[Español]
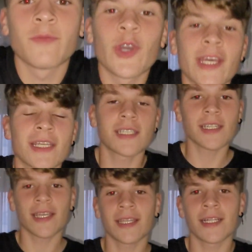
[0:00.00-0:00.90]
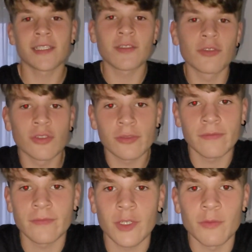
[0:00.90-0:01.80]
Buenas, ¿qué tal chicos?
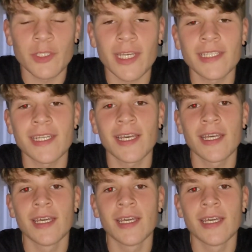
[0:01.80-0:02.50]
¿Cómo estáis?